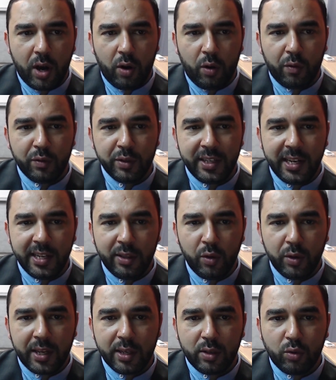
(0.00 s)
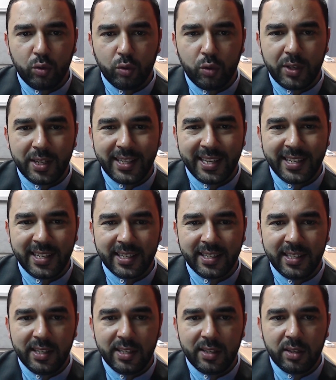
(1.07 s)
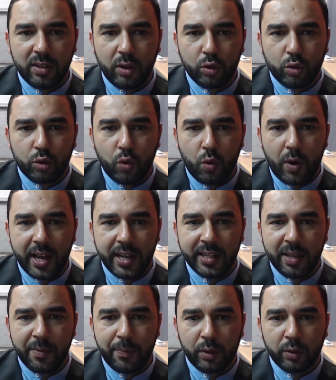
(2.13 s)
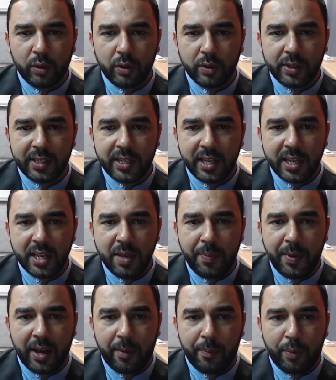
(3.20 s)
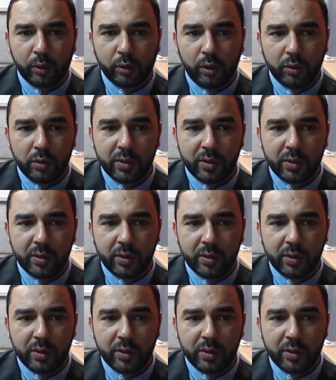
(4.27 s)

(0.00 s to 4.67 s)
Alors on vous dit les deux questions de cet exercice sont indépendantes, c'est hyper important.